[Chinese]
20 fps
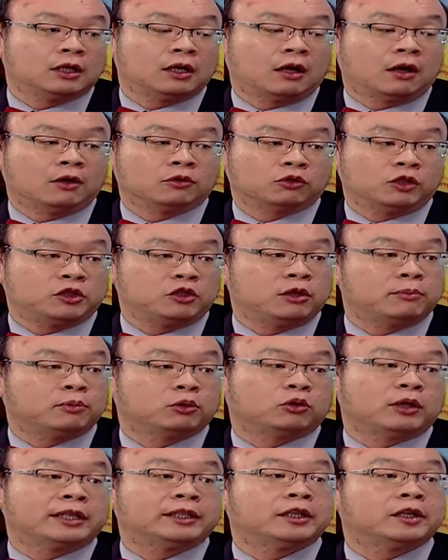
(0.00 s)
哦，所以就不
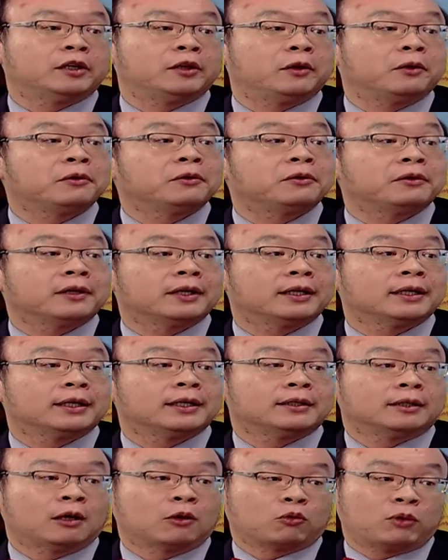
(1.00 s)
断的流血
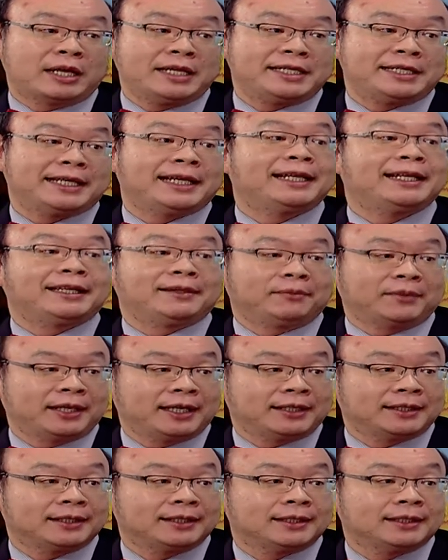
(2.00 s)
到关节里
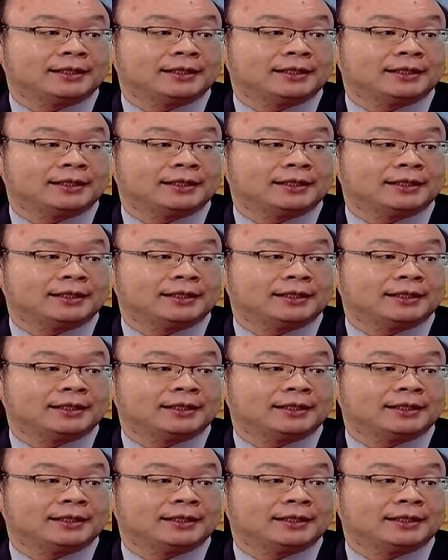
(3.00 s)
面。